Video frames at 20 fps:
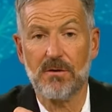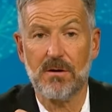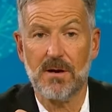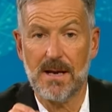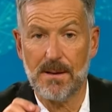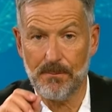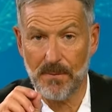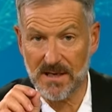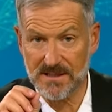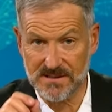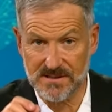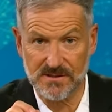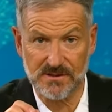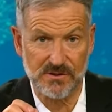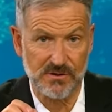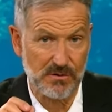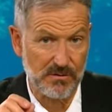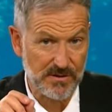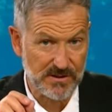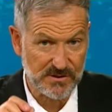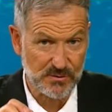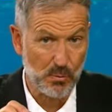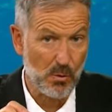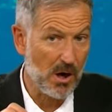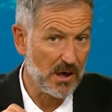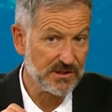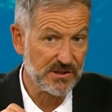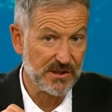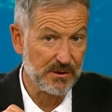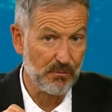hermano y mi hermana que
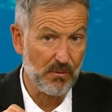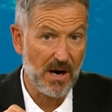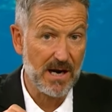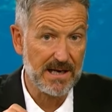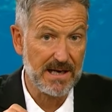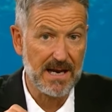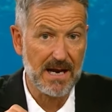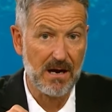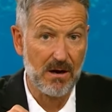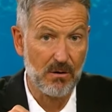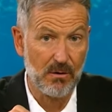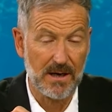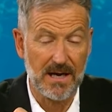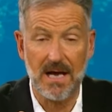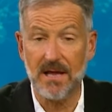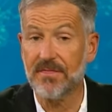nos ven ahora,